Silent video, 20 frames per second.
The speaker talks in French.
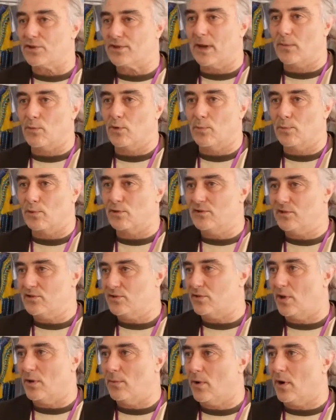en termes de
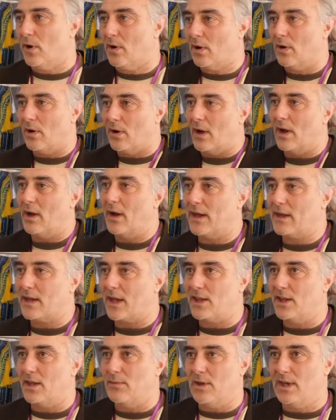positionnement
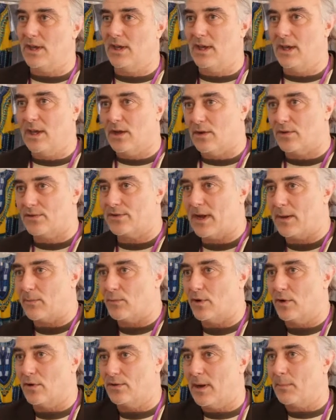académique, en termes
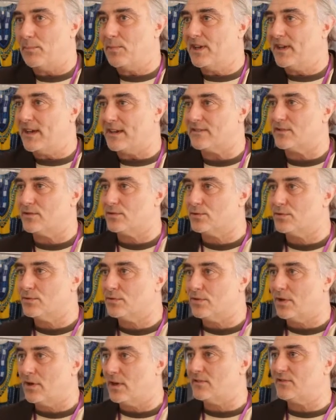
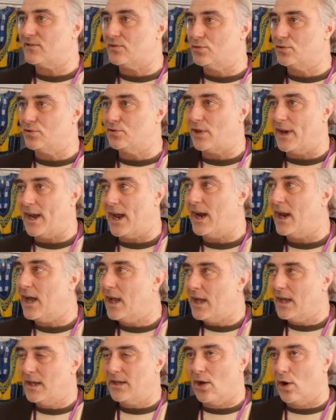d'implication institutionnelle,
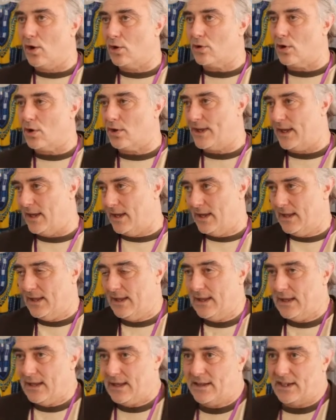il y a encore des,
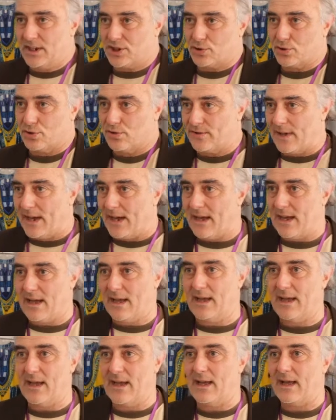des choses
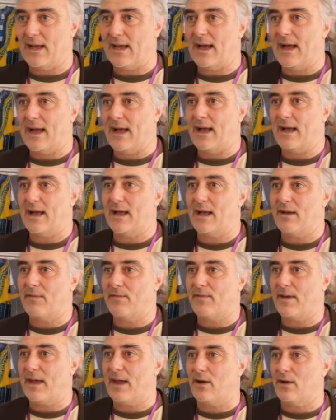à,
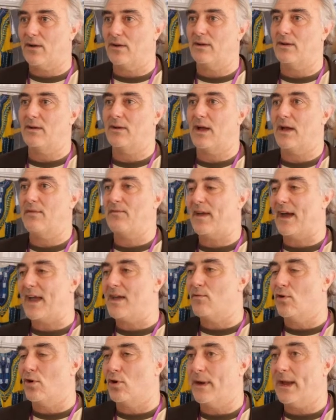faire, à faire
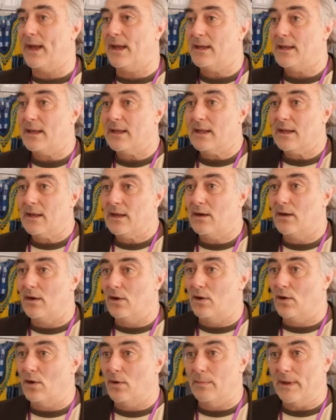évoluer.
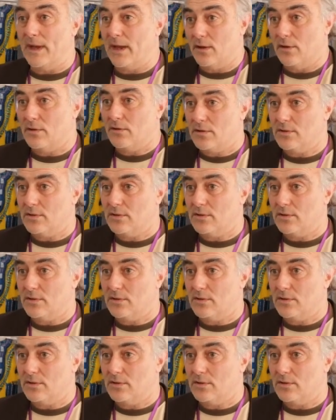mais